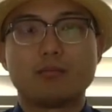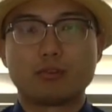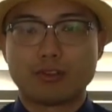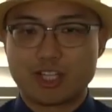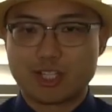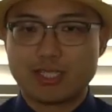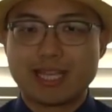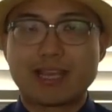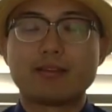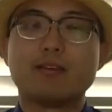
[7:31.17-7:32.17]
不断的实
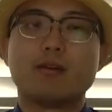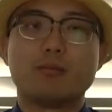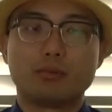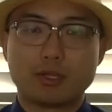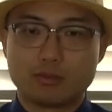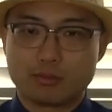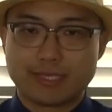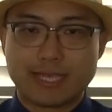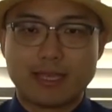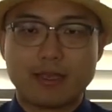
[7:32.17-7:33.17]
践，不断总
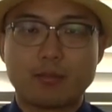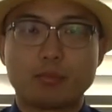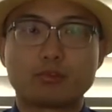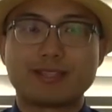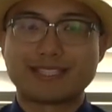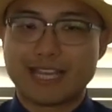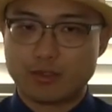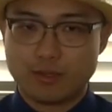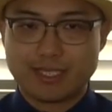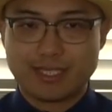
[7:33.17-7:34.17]
结，不断的再
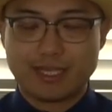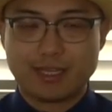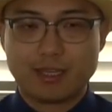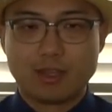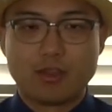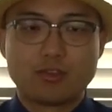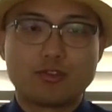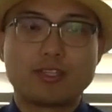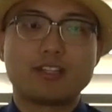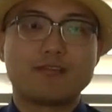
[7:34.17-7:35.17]
学习。
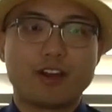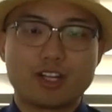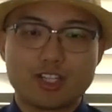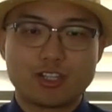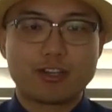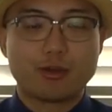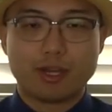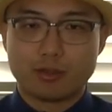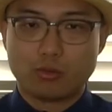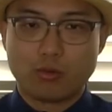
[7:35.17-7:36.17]
学习的方式呢有
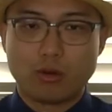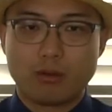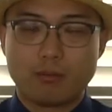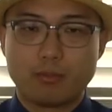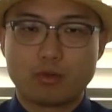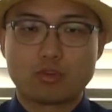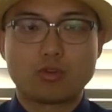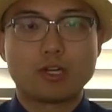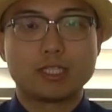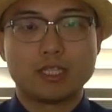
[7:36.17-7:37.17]
很多，比如
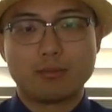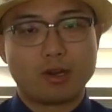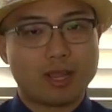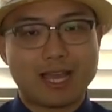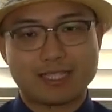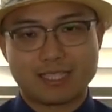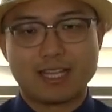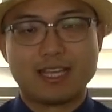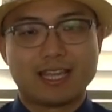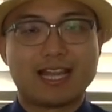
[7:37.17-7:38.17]
说听 podcast，
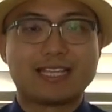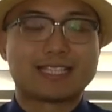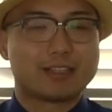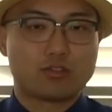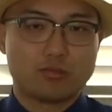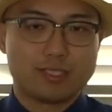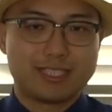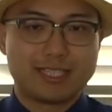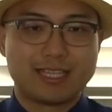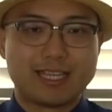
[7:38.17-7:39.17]
看理财的书
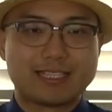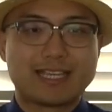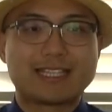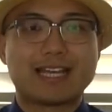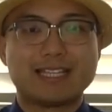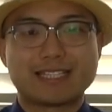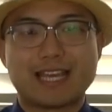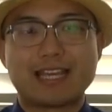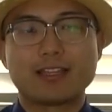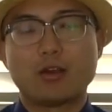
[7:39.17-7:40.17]
籍，参加理
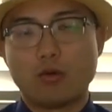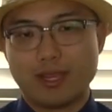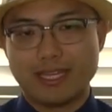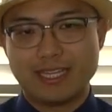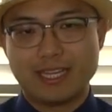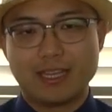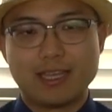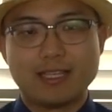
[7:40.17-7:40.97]
财会议。